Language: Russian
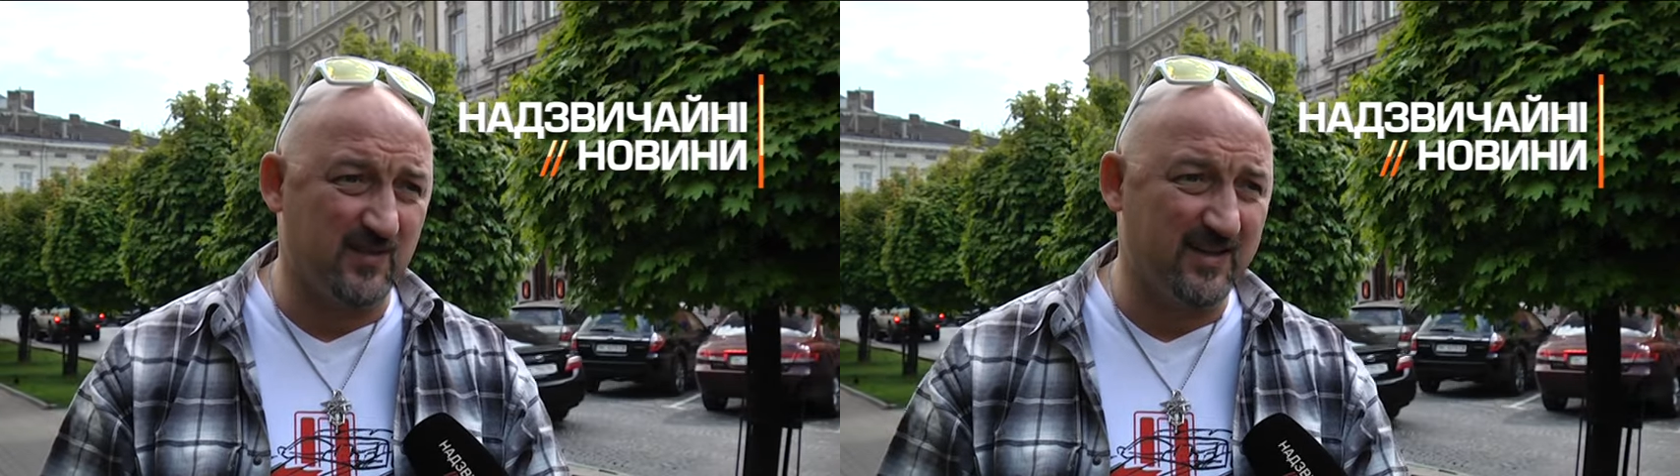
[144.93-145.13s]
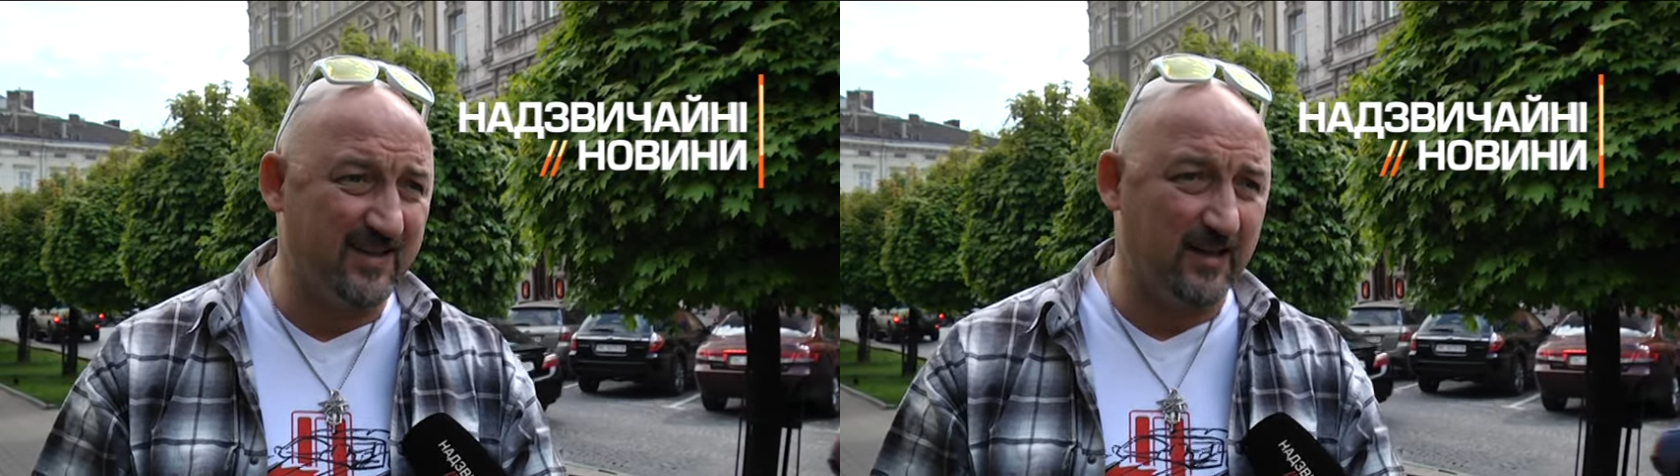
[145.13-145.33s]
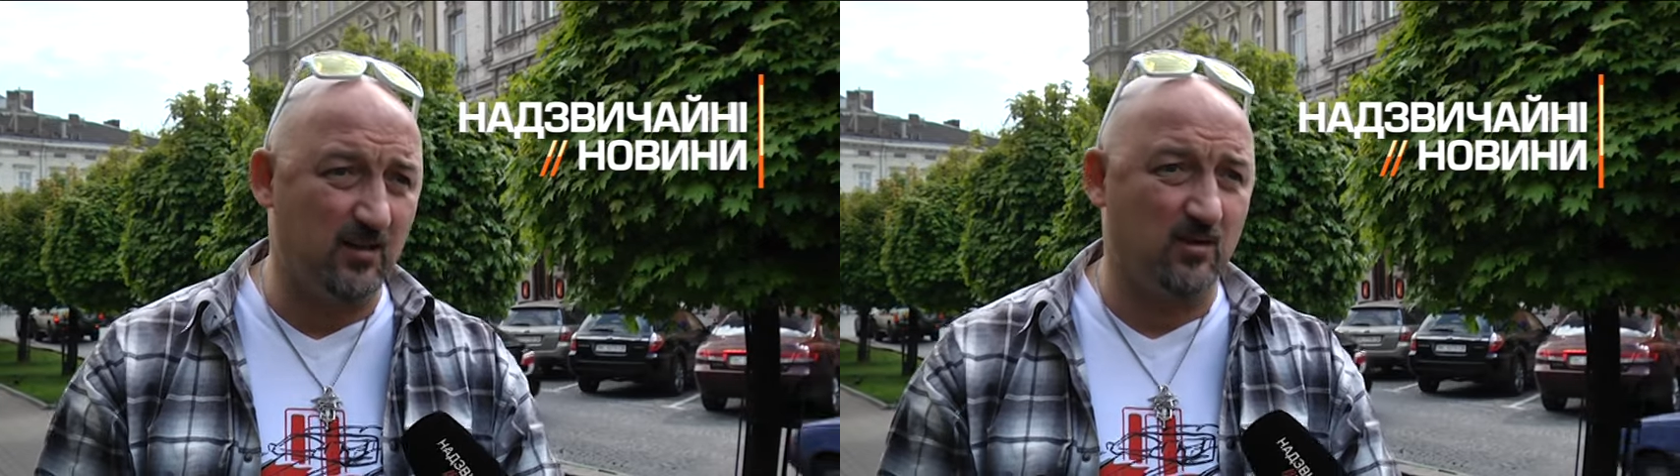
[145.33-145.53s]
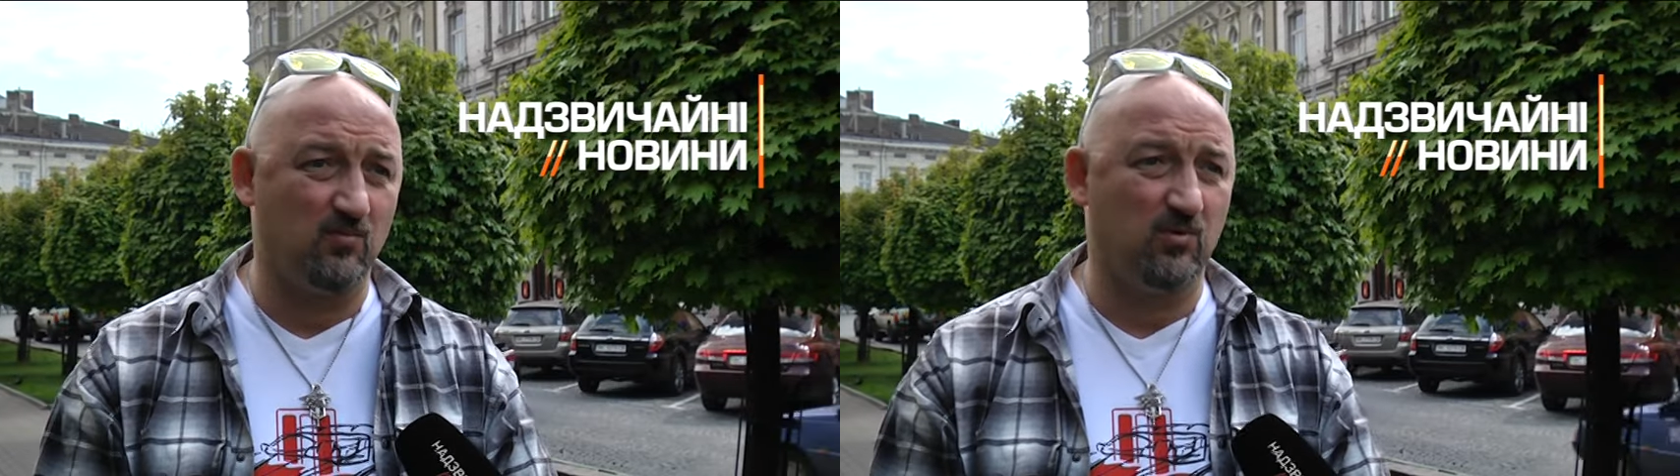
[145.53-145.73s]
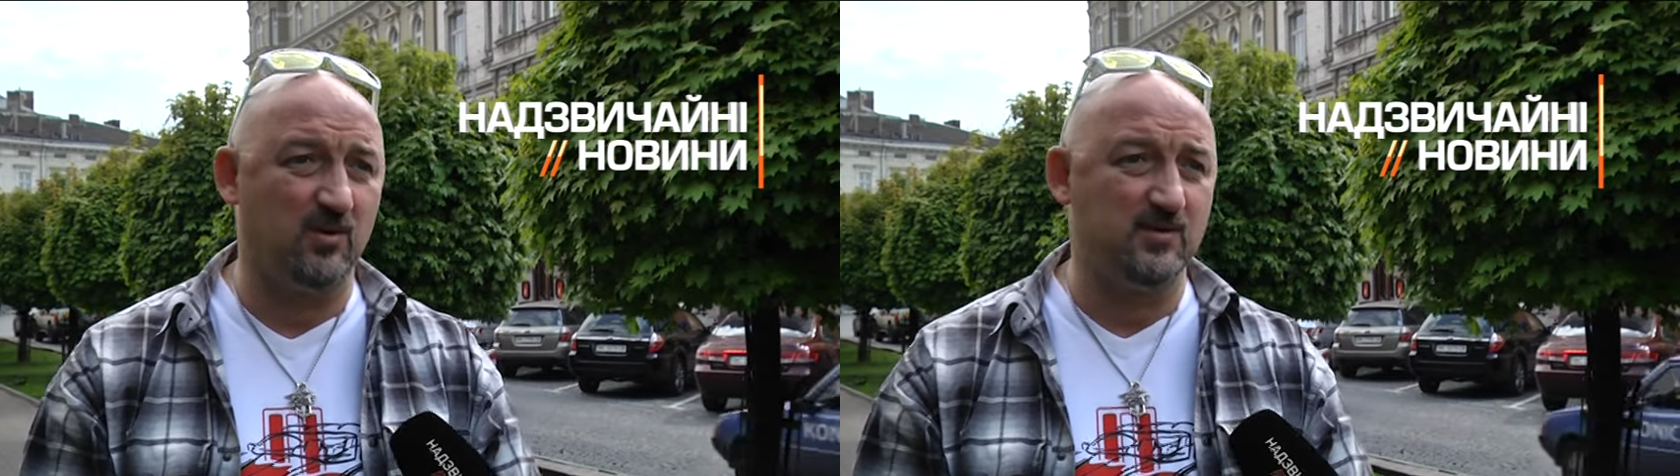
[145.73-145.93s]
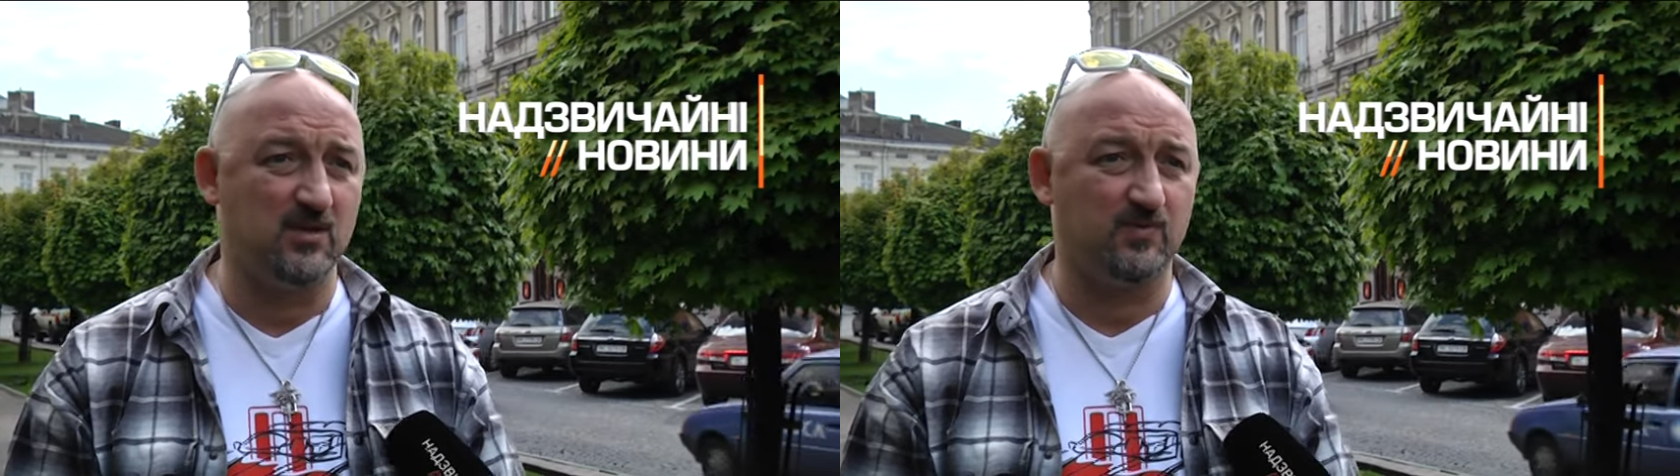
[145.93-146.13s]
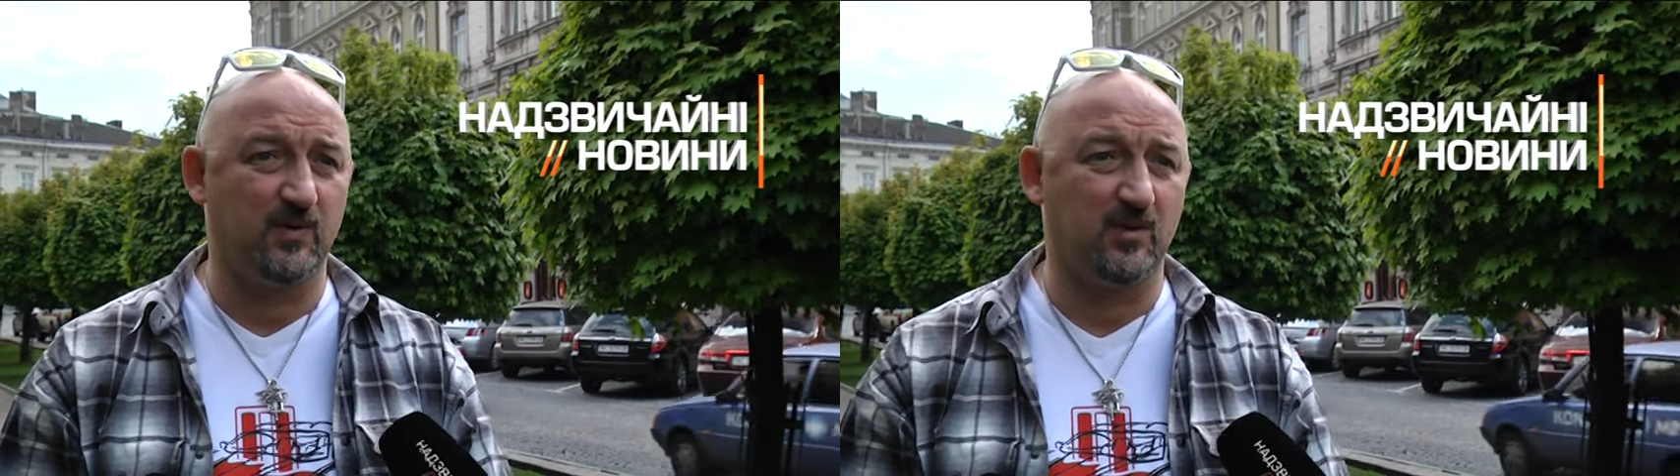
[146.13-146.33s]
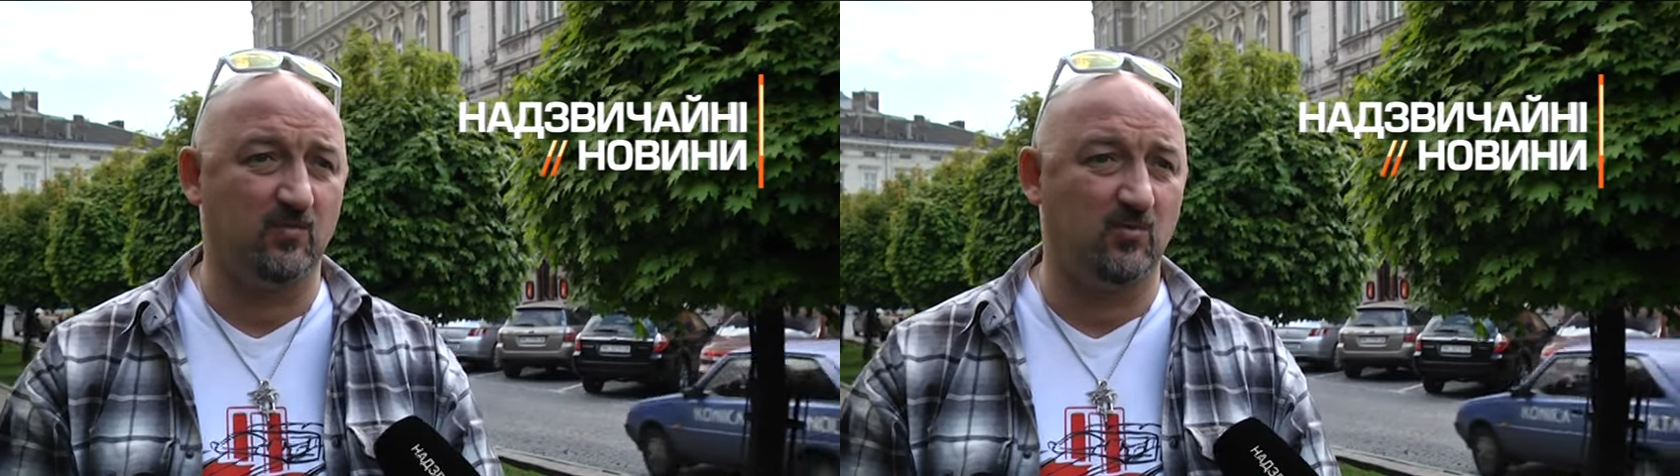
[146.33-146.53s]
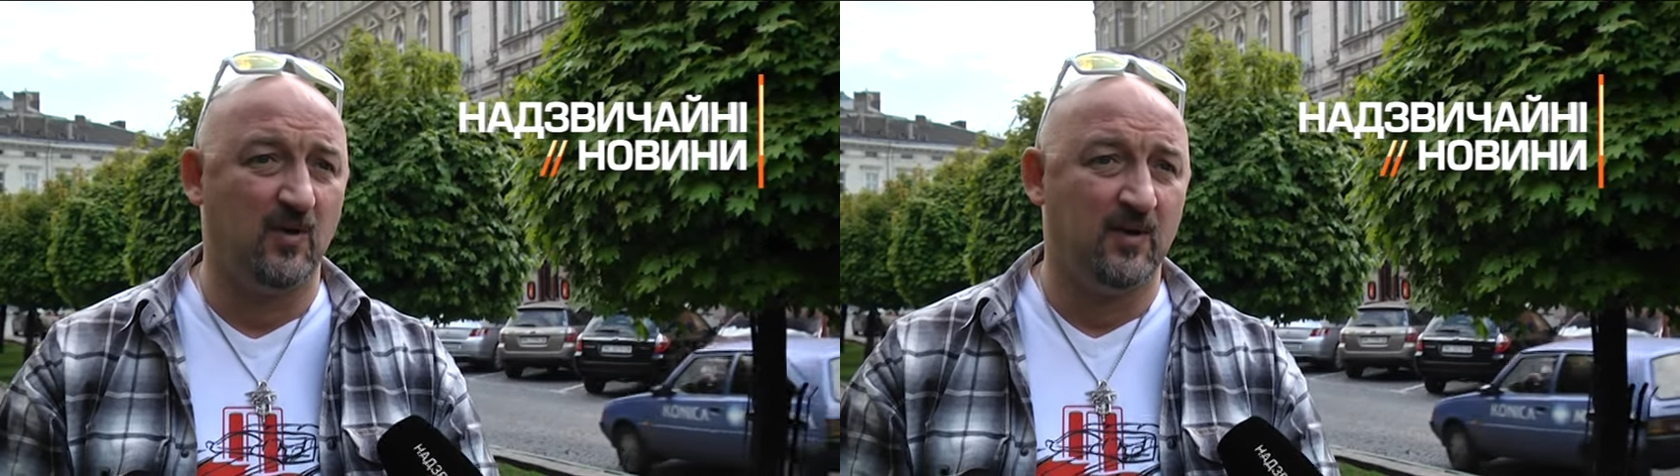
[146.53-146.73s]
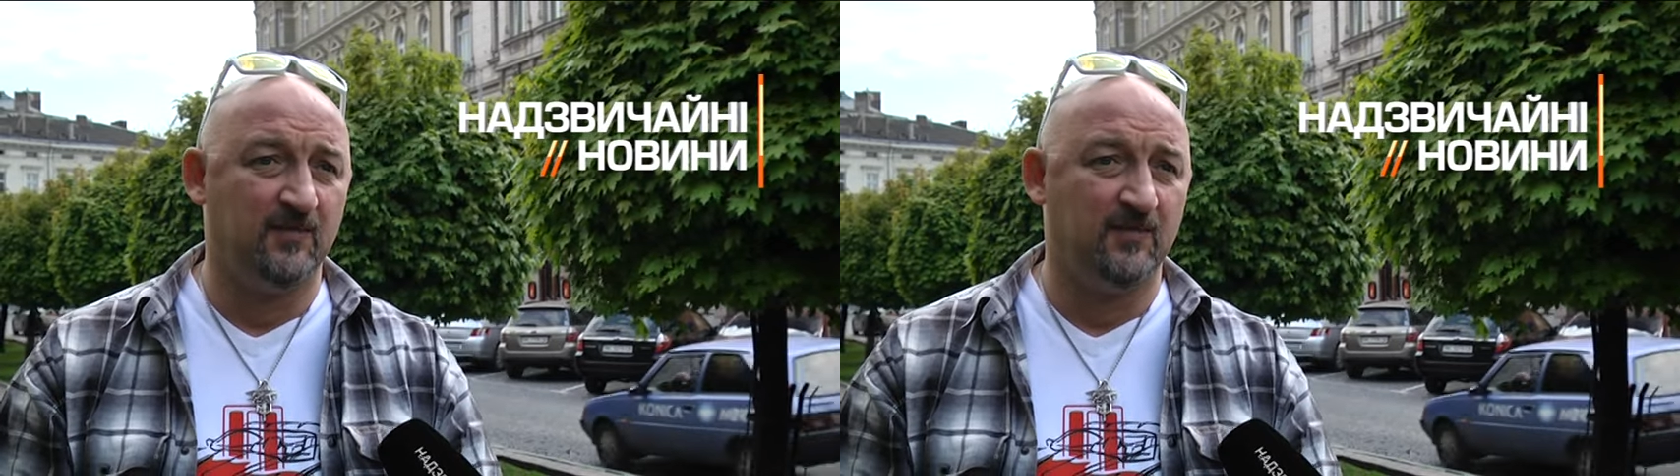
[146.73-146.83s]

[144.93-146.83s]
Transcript: взлететь и тем более сесть. Поэтому